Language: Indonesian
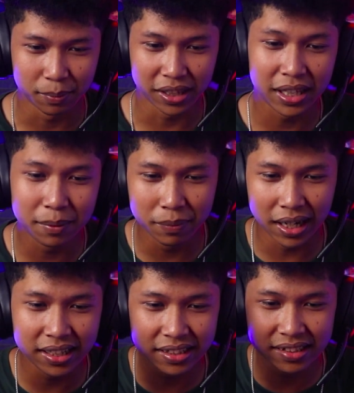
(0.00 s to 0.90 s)
berarti tiba
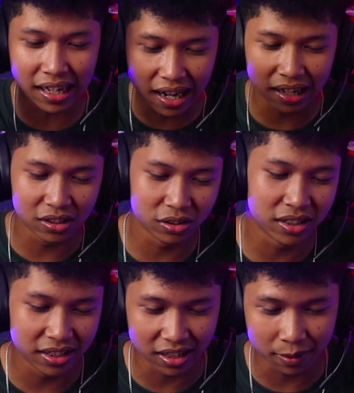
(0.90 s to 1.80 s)
hijrah langsung
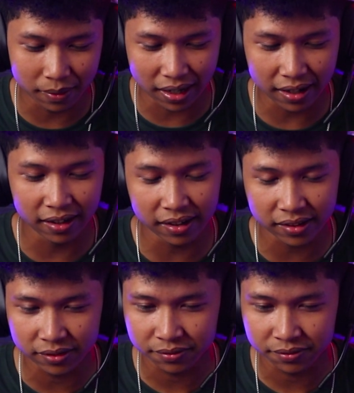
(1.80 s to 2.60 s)
jadi agama lain ya